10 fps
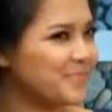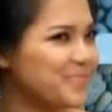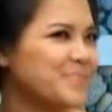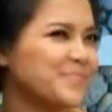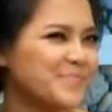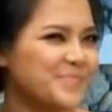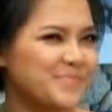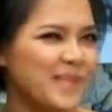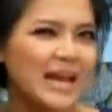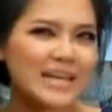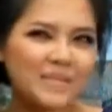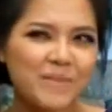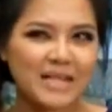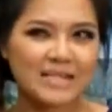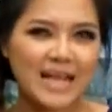Ừ, nhắc
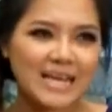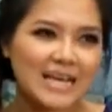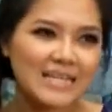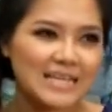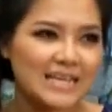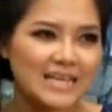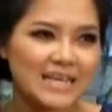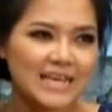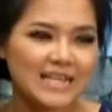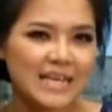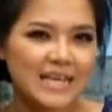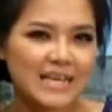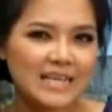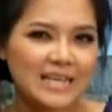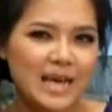đến miền Tây hả chị? Ừ.
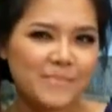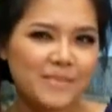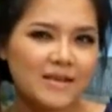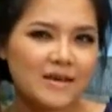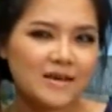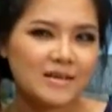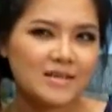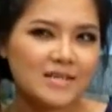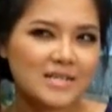Thì em nhớ...